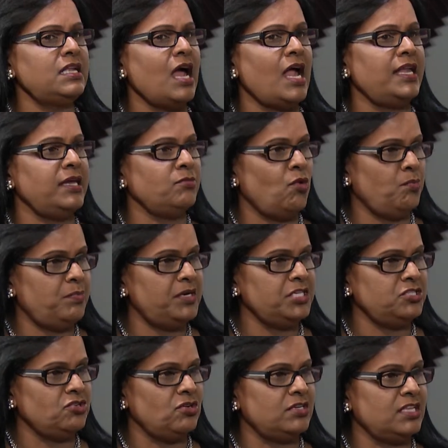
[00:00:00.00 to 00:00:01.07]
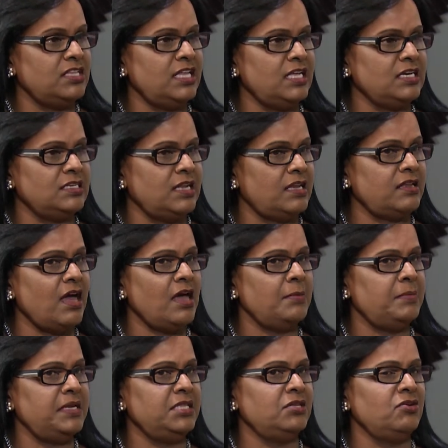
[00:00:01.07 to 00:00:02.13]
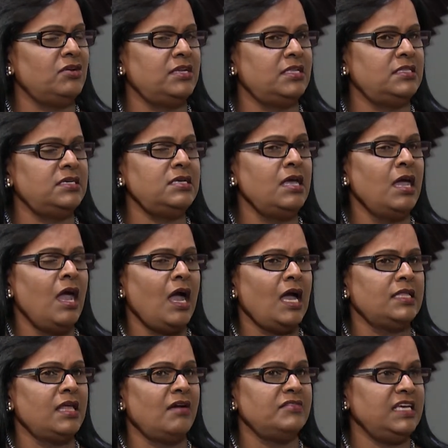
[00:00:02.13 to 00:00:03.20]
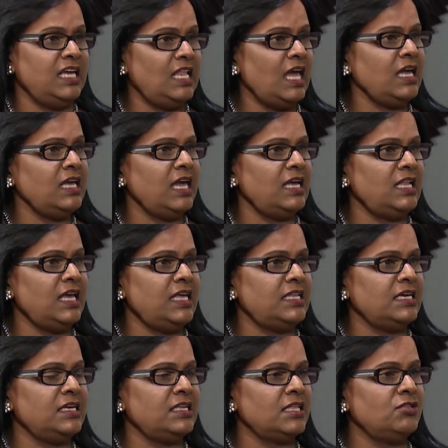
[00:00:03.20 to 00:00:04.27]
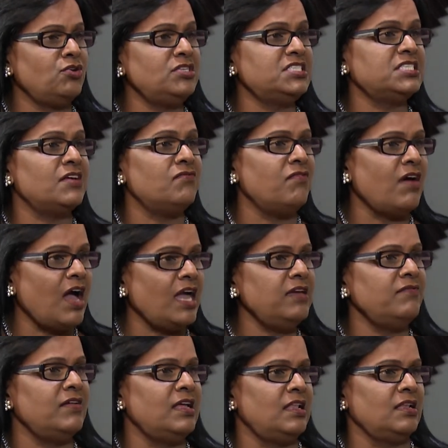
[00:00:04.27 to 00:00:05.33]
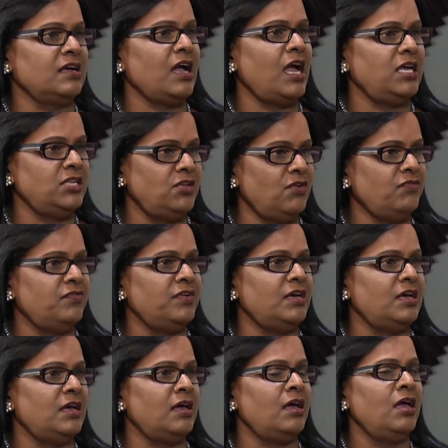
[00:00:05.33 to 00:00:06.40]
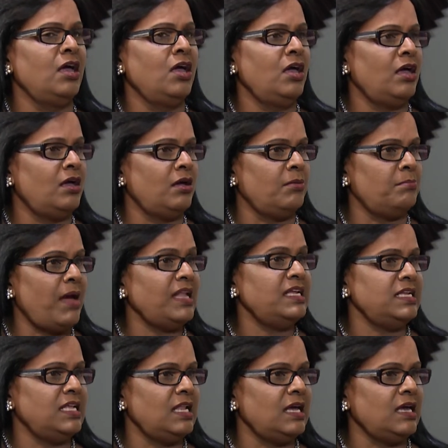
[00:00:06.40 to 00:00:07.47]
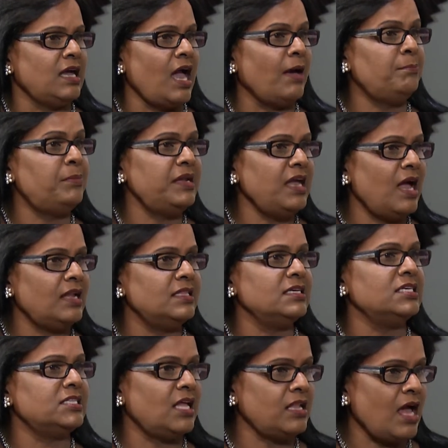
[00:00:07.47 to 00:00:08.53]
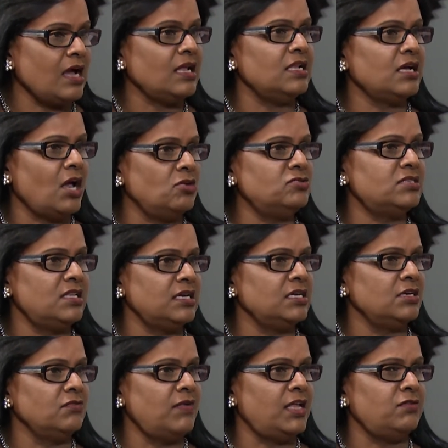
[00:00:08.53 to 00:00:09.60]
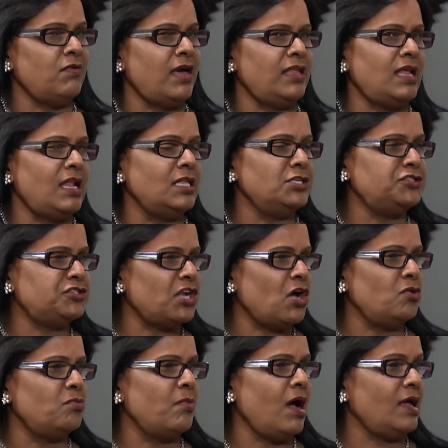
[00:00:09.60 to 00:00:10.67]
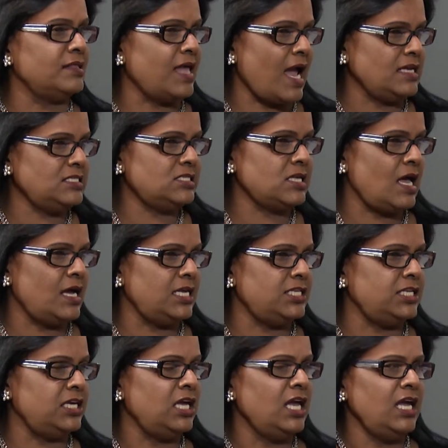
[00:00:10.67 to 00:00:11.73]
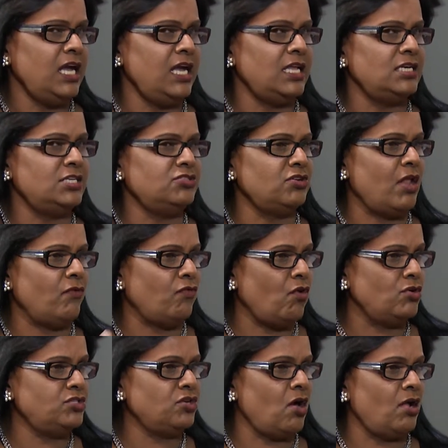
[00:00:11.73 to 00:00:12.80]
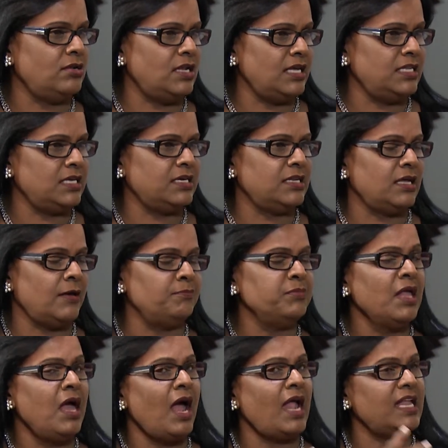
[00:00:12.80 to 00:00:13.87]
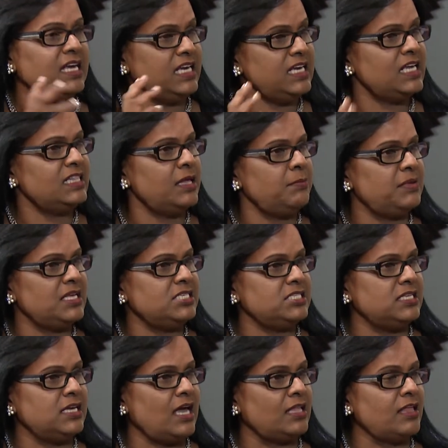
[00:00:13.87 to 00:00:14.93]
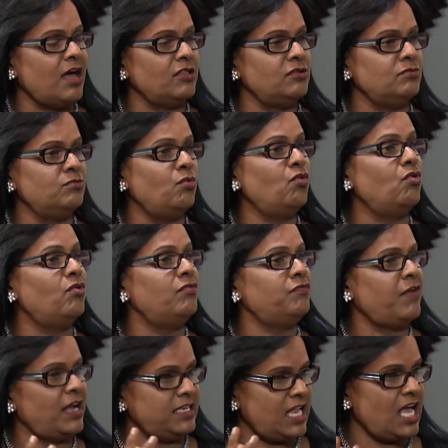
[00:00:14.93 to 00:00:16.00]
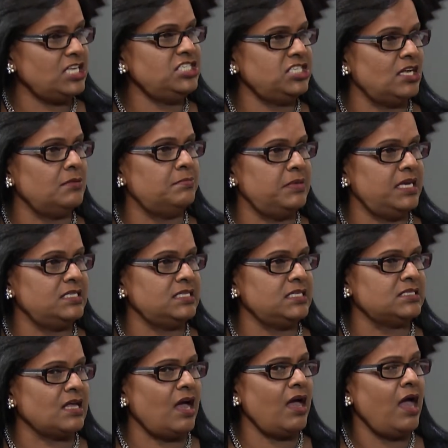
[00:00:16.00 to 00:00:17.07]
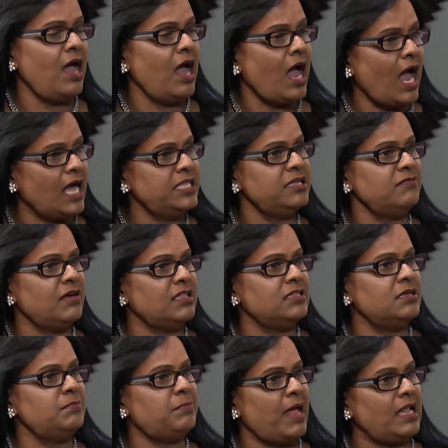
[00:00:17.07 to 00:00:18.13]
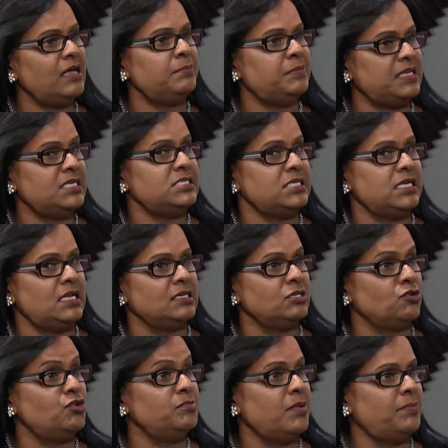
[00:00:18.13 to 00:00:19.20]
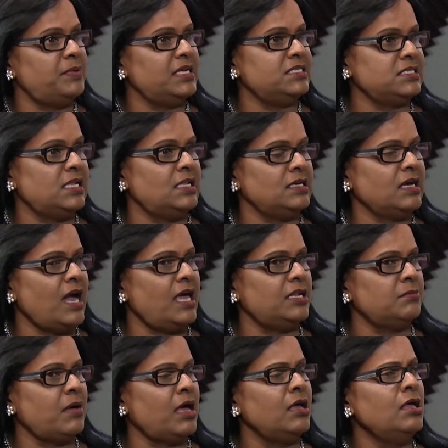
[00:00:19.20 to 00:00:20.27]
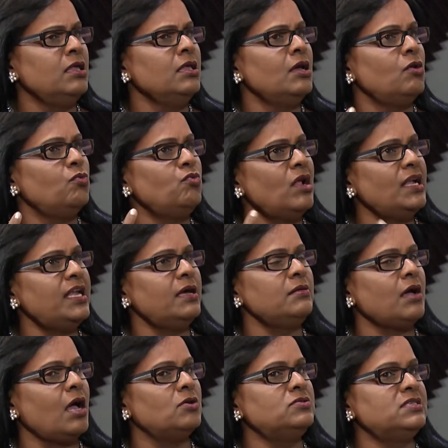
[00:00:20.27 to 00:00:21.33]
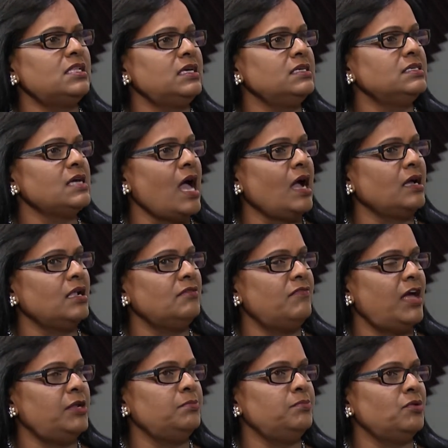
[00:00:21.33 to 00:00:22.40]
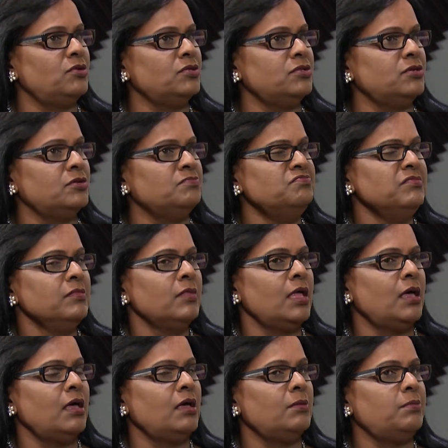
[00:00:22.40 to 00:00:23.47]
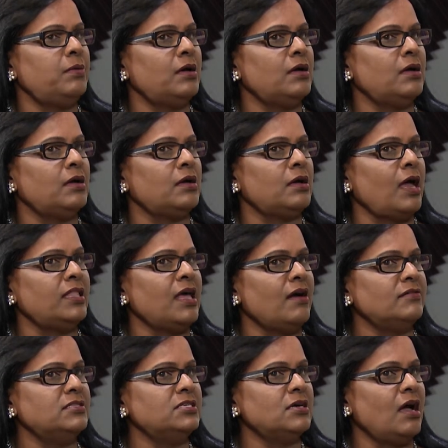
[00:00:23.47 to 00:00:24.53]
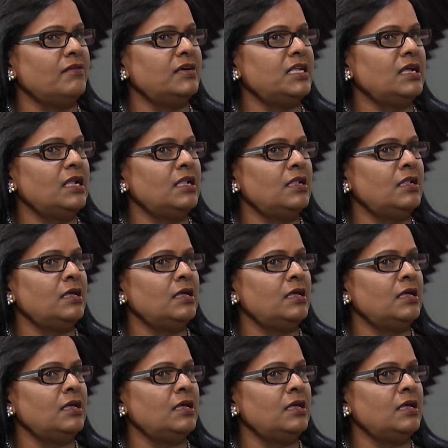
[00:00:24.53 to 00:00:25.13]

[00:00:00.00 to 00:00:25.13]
நாடையும் ஒப்பிட்டு சொன்னது எனக்கு நன்றாக பிடித்து கொண்டது அதாவது இலங்கையிலே இருக்கிறது ஒரு சர்வைவல் கைண்ட் ஆஃப் மனநிலை அப்படியானதுக்கு தான் நாங்கள் கவுன்சிலிங்குக்கு வேறு அல்லது ட்ராமா அந்த ஆங்ஸைட்டி என்னென்னு சொன்னால் வோல்ஸ் ஆனில் இருக்கிறேன் ஆனால் இங்கத்தை பிரச்சனை அதாவது மோ ஃபைனான்ஷியல் பேசிஸாக அது வந்து பல பிரச்சனைகளுக்கு குடும்ப பிரச்சனைகளுக்கு காரணமாக உங்களிடம் கவுன்சிலிங்கு ஆக்கள் வரும் பொழுது இப்போ அதாவது அவர்கள்